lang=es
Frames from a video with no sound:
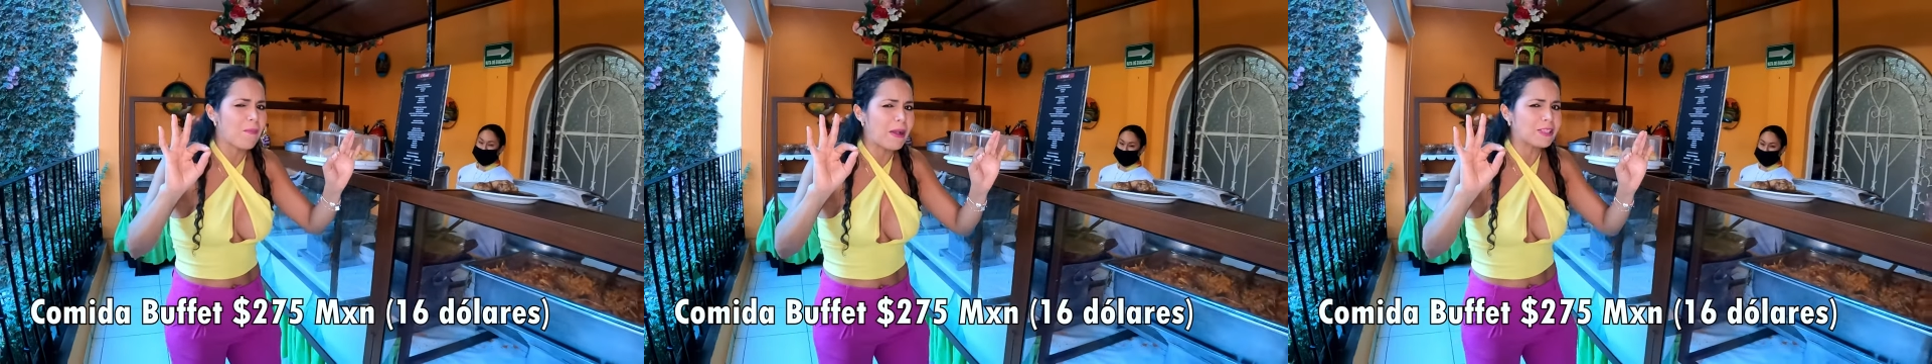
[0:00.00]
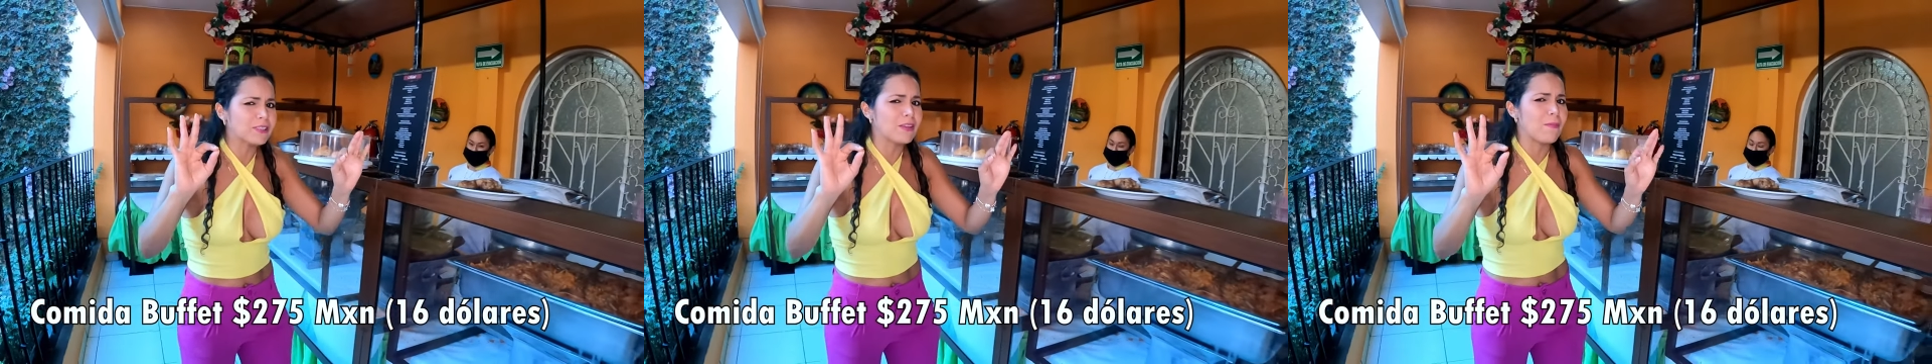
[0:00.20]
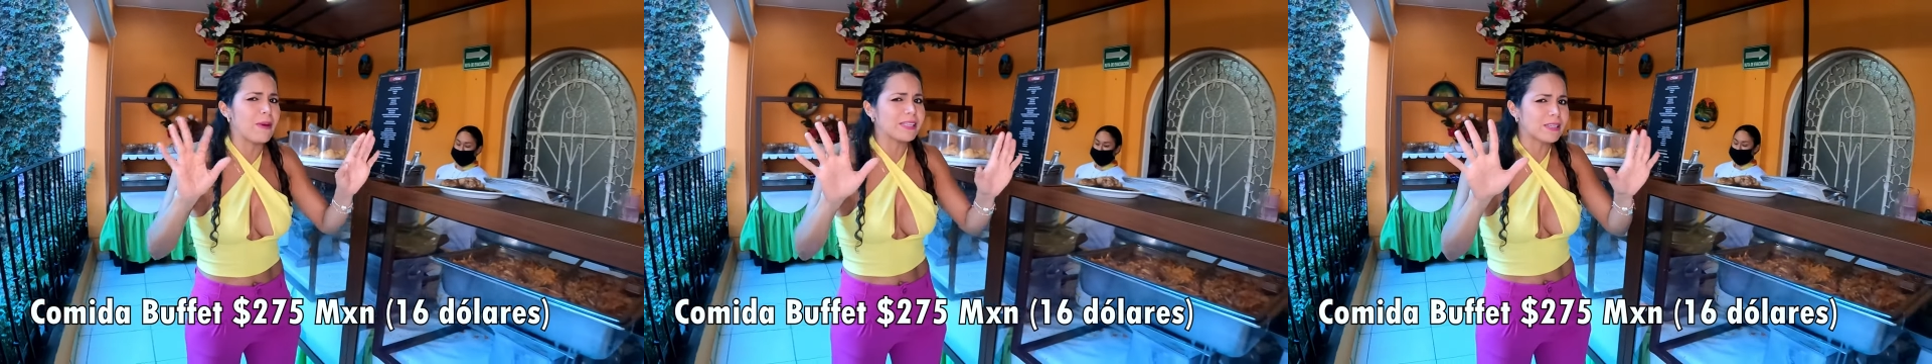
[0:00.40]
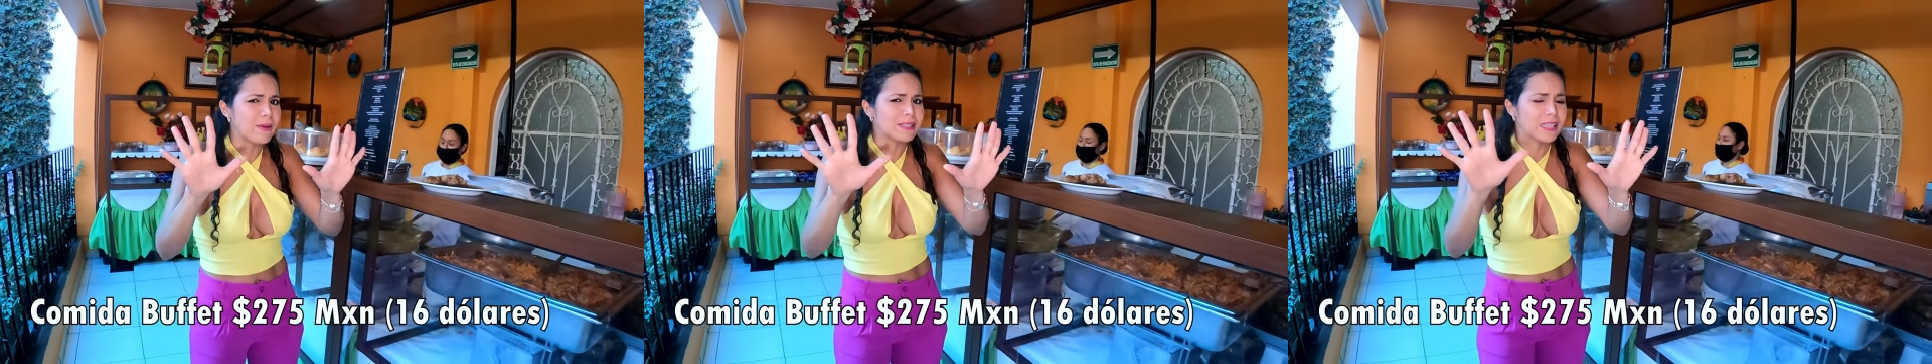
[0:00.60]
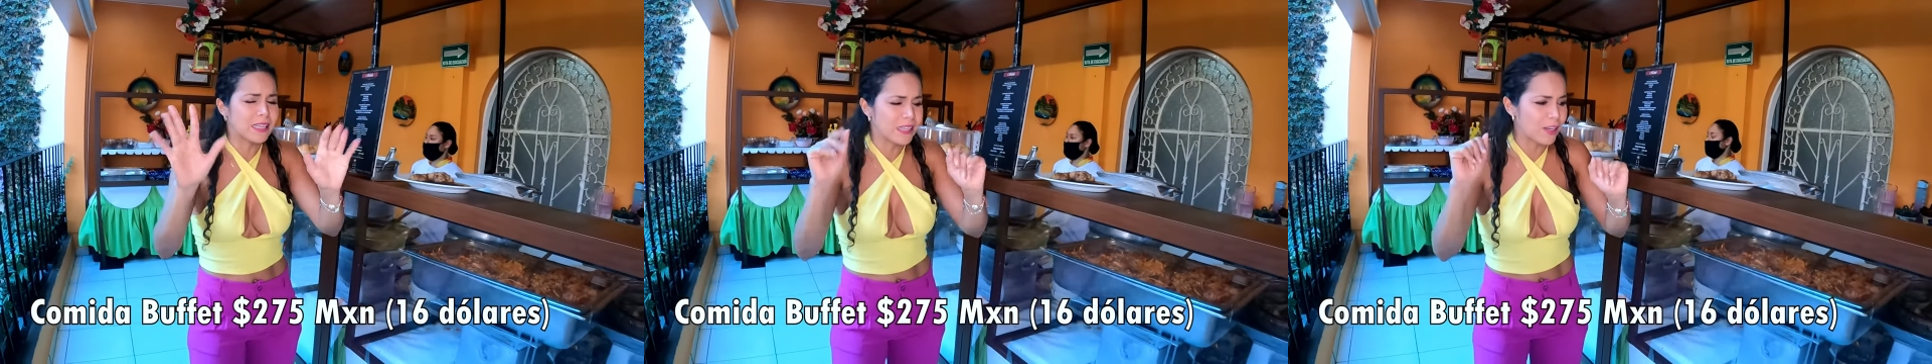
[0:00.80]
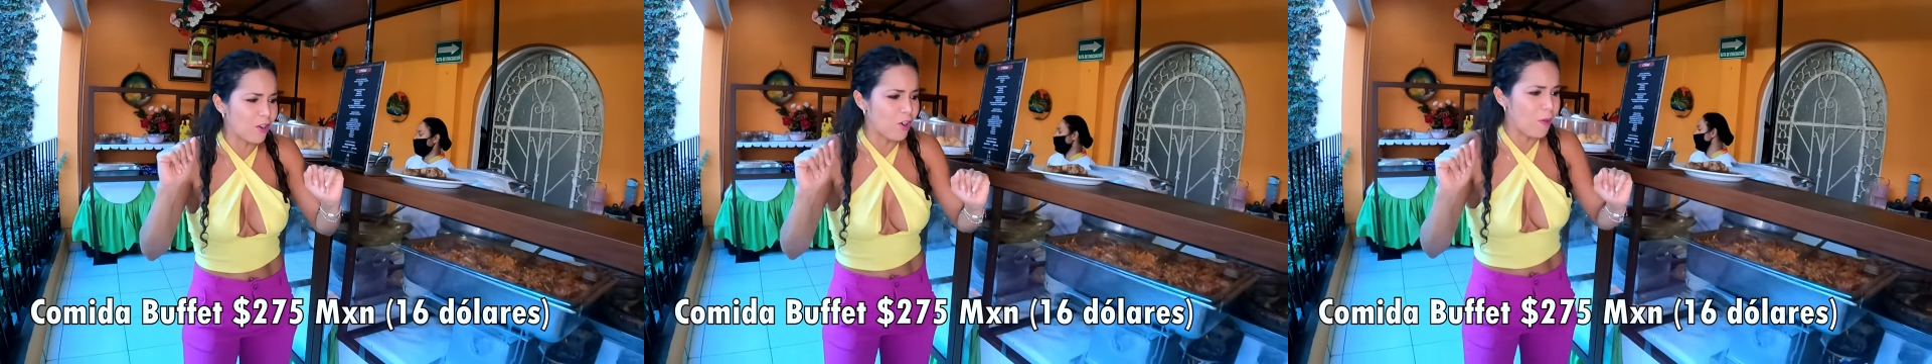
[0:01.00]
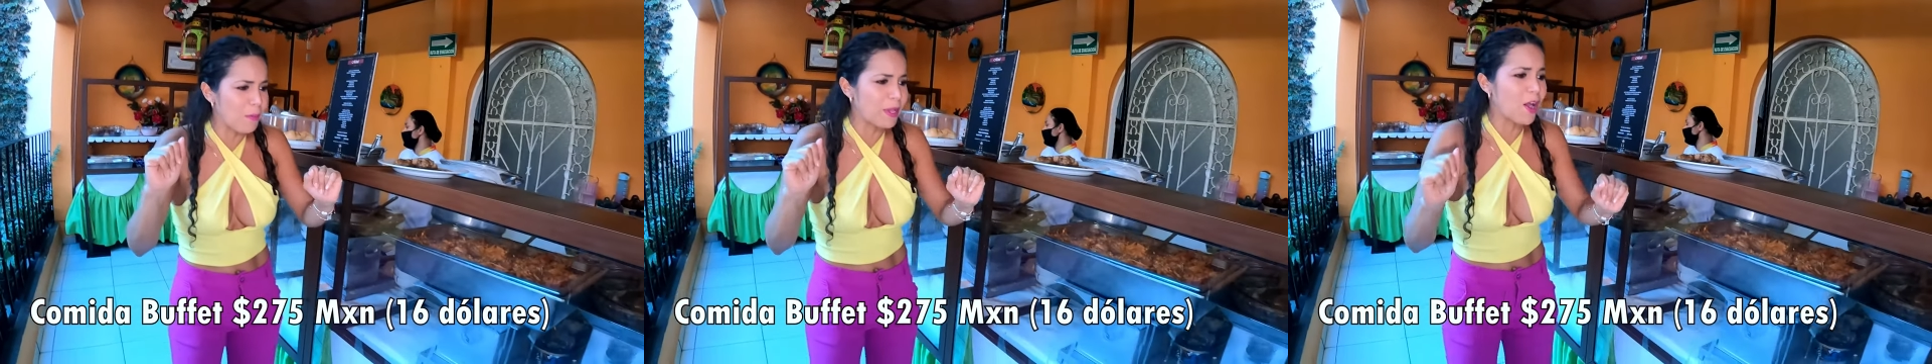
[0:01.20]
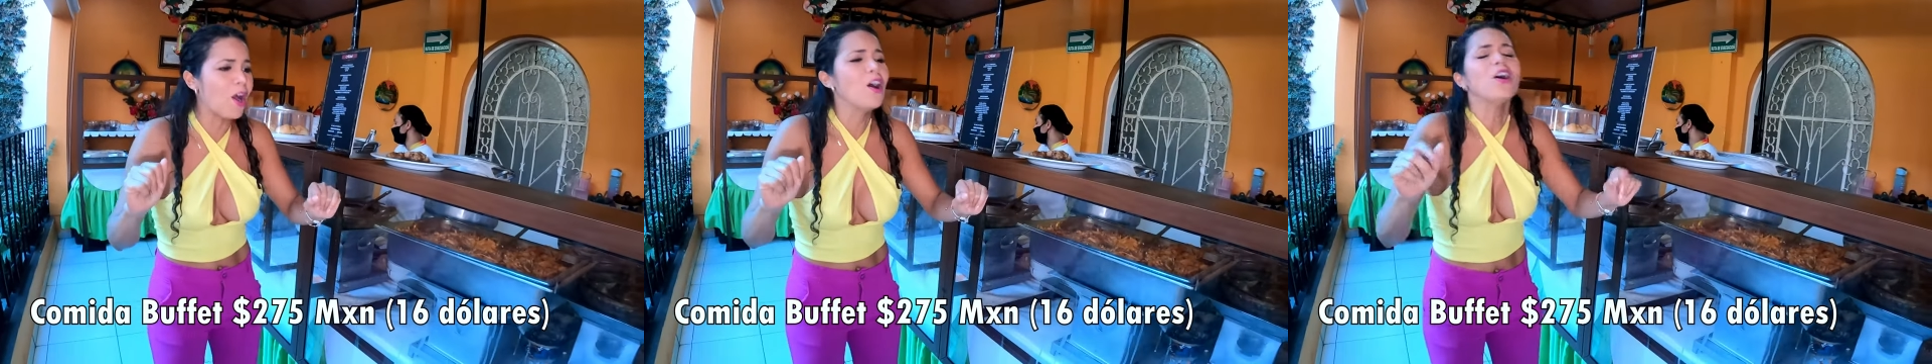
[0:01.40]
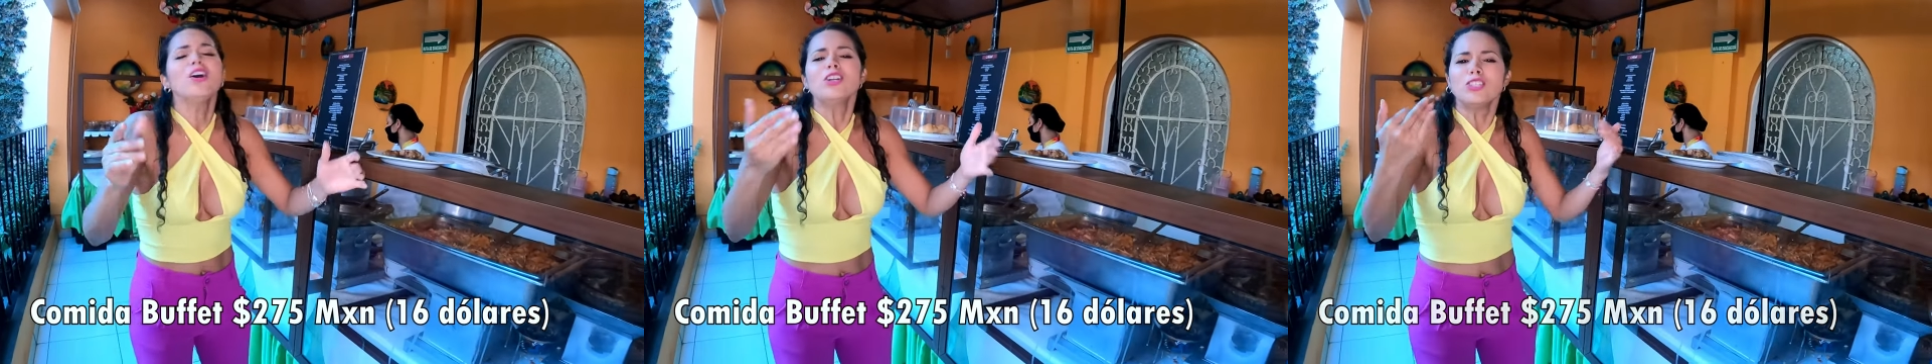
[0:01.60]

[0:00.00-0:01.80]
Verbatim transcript: pesos me parece bastante económico.